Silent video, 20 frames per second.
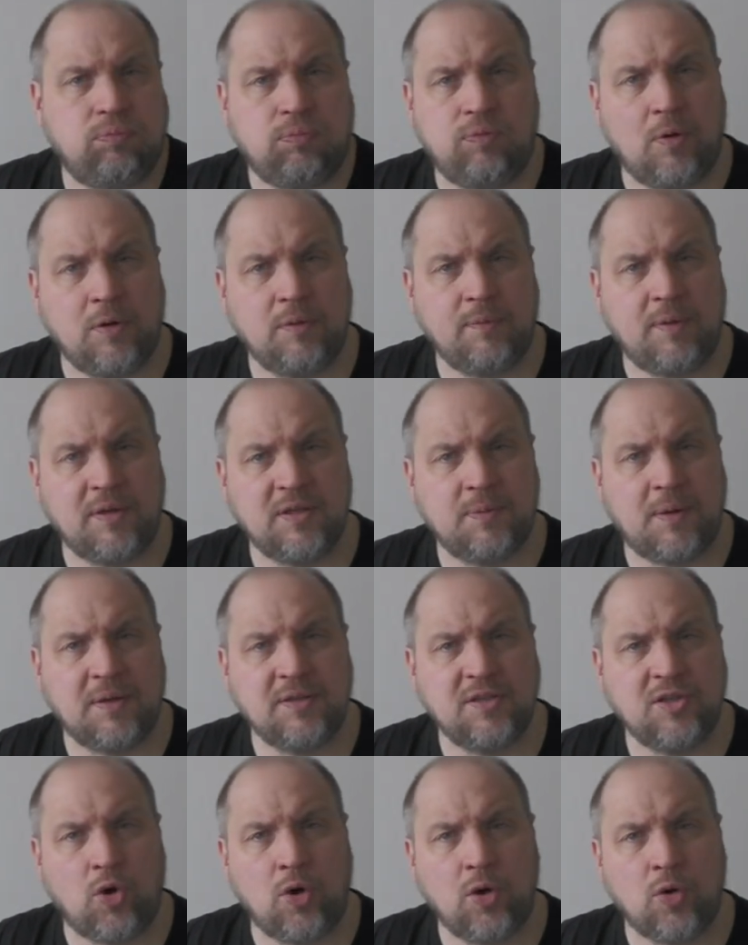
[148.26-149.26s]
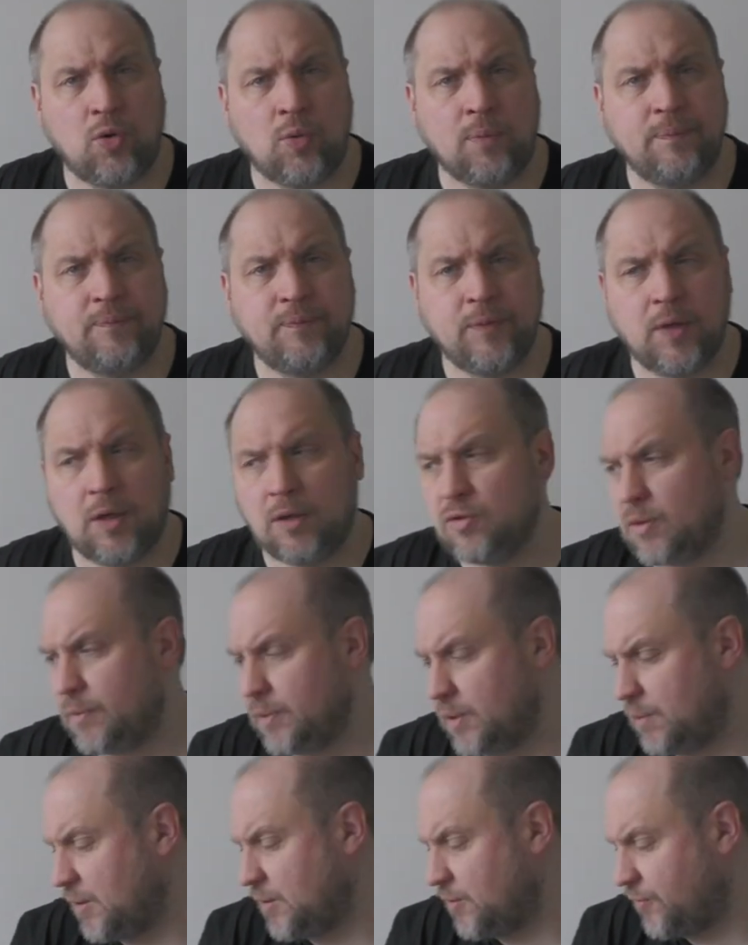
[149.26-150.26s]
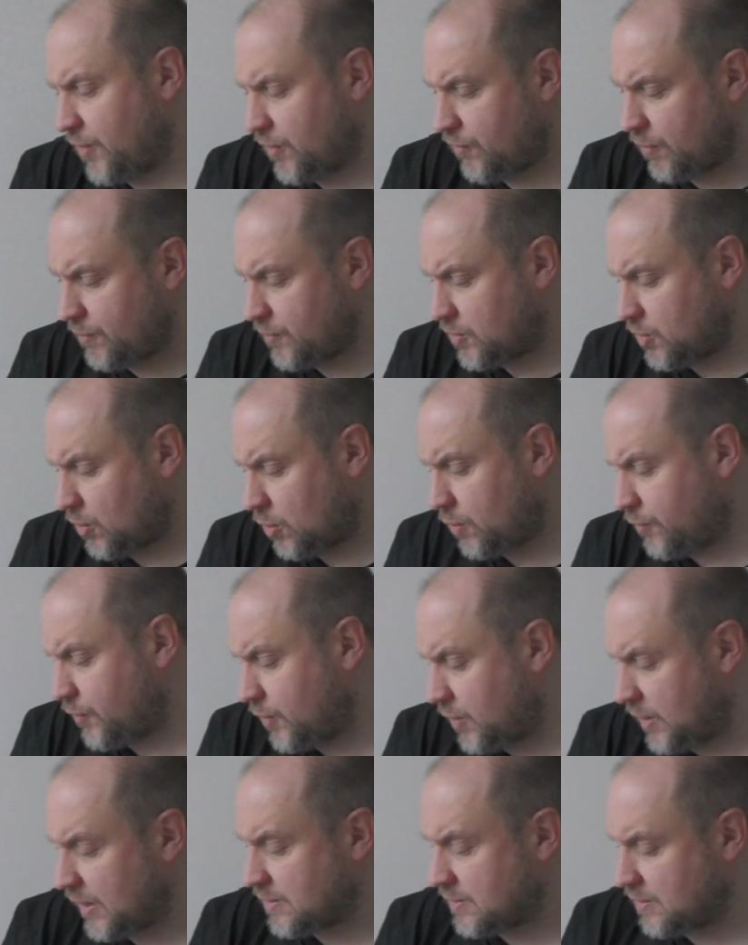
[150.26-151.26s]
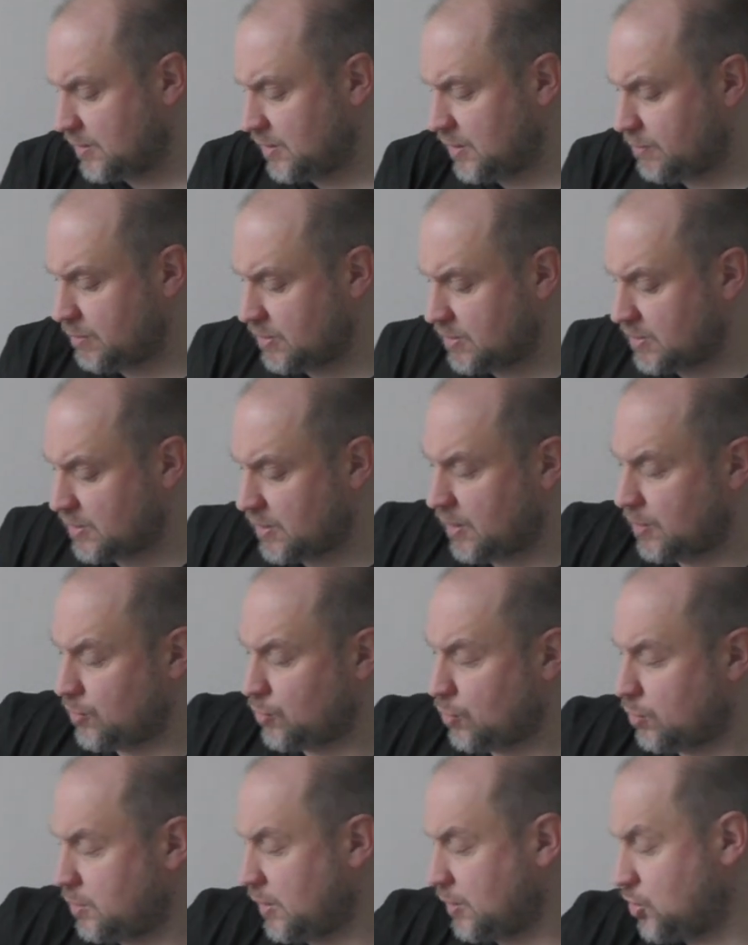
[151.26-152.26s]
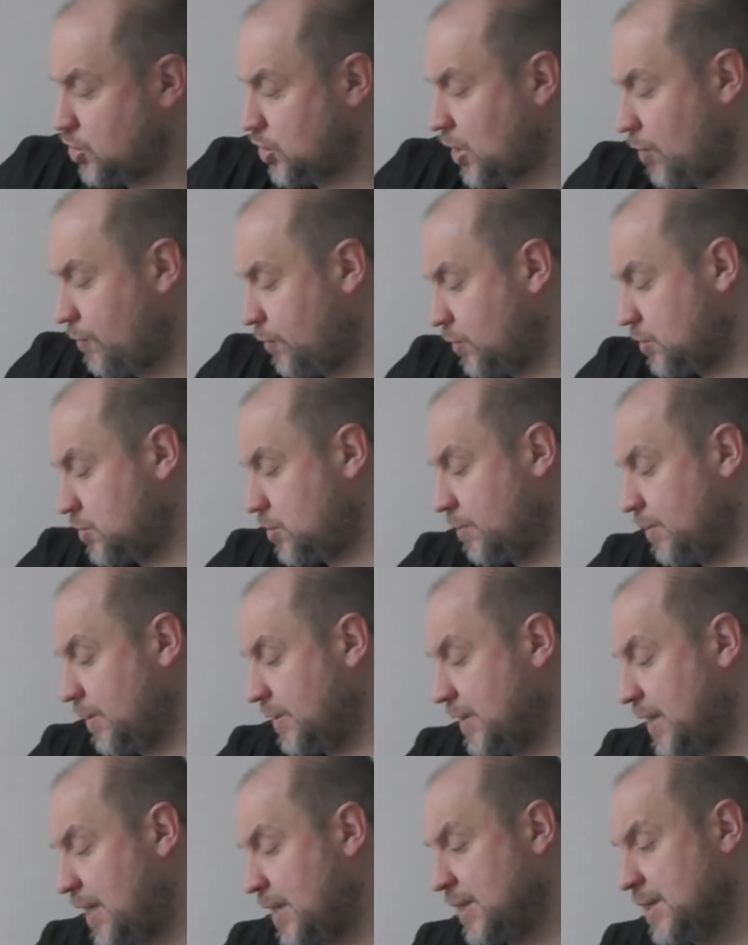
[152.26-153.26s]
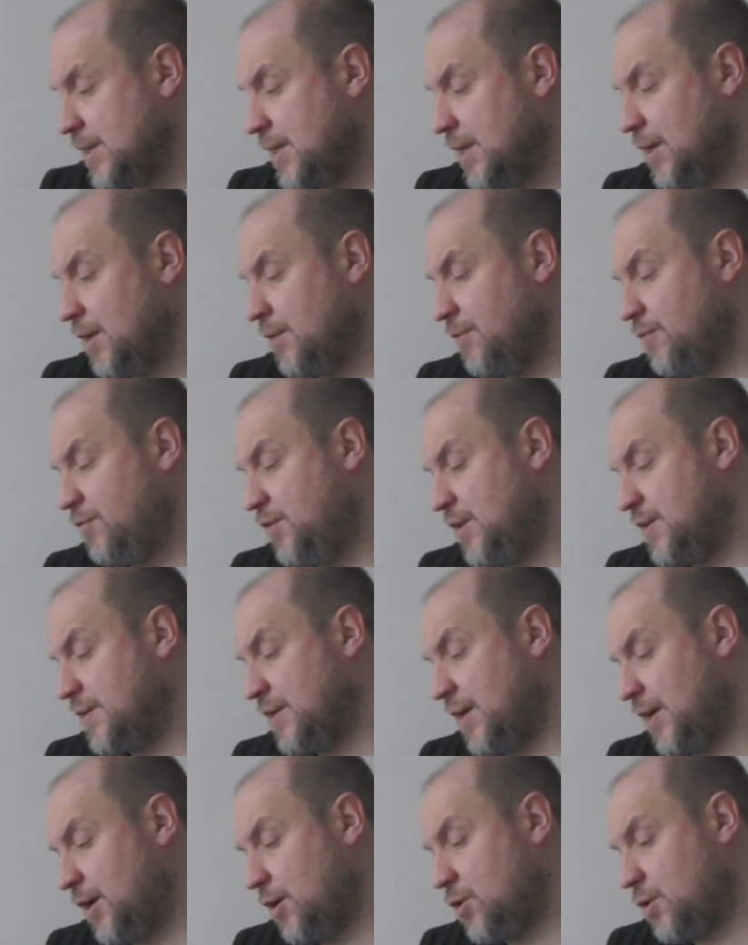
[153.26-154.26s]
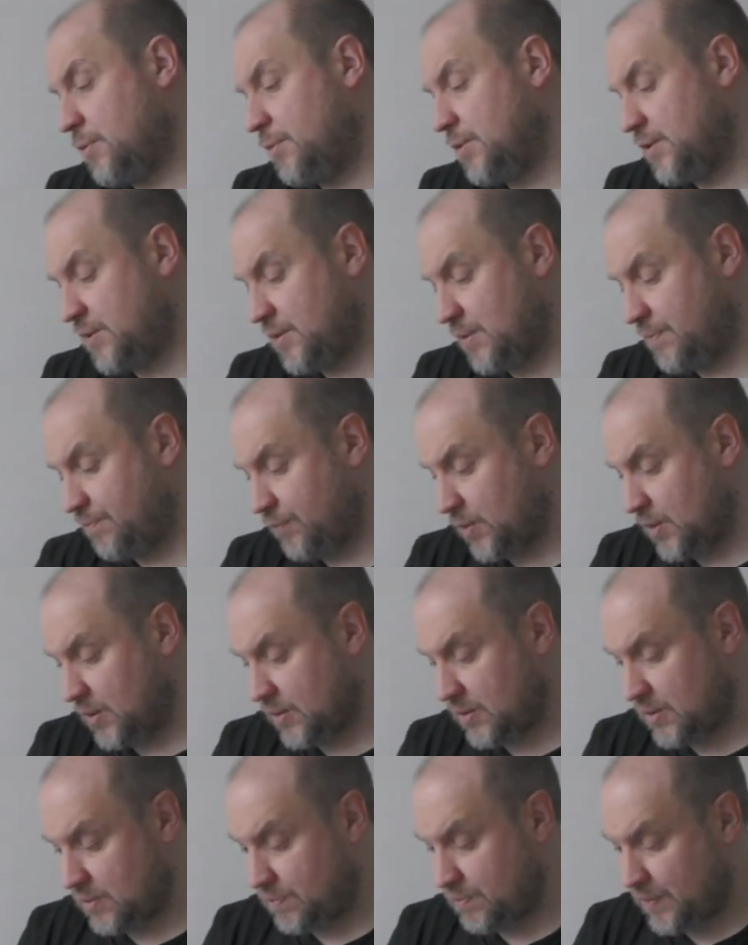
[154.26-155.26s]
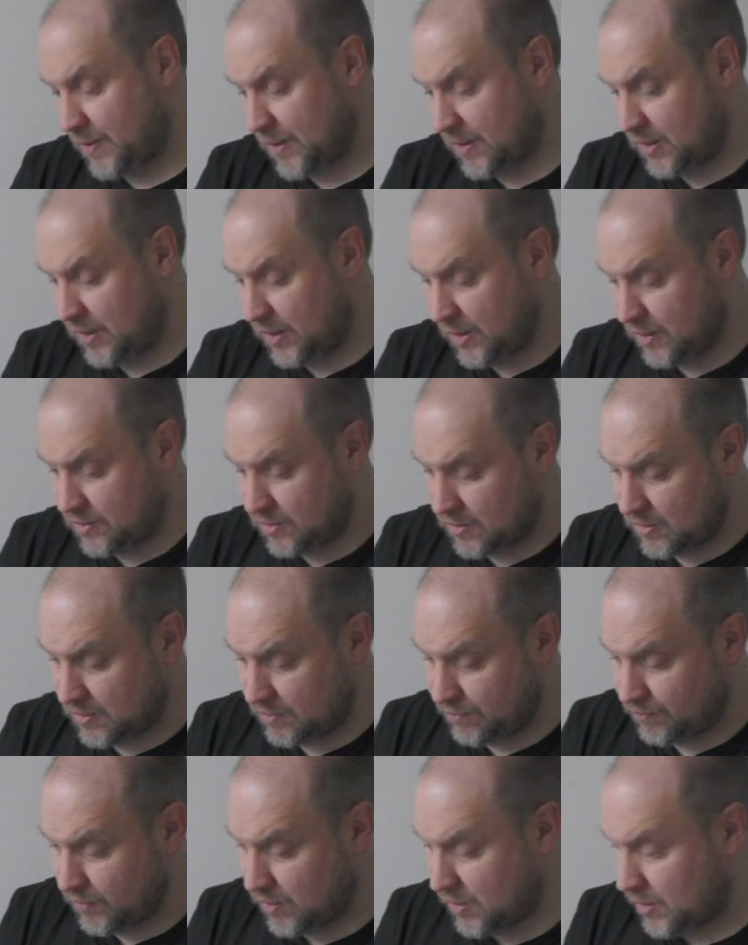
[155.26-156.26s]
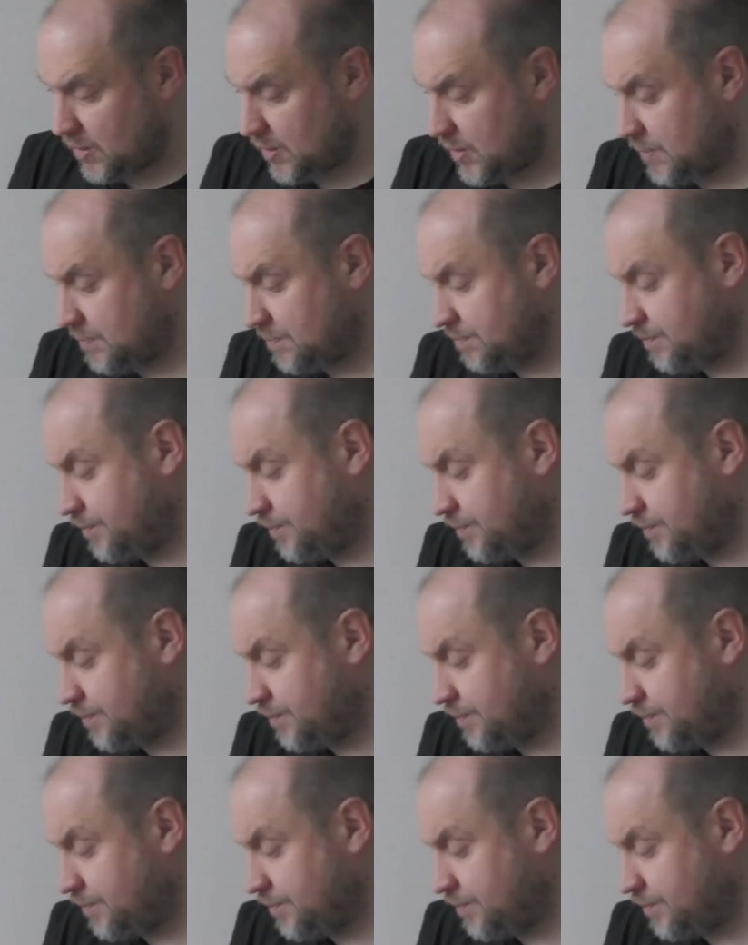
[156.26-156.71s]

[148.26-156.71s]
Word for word: wollte man 20 Euro. Also habe ich im Endeffekt 50 Euro für den ganzen Deal bezahlt und dann schauen wir uns doch mal nach, wie es angekommen ist. Das Paket, ähm,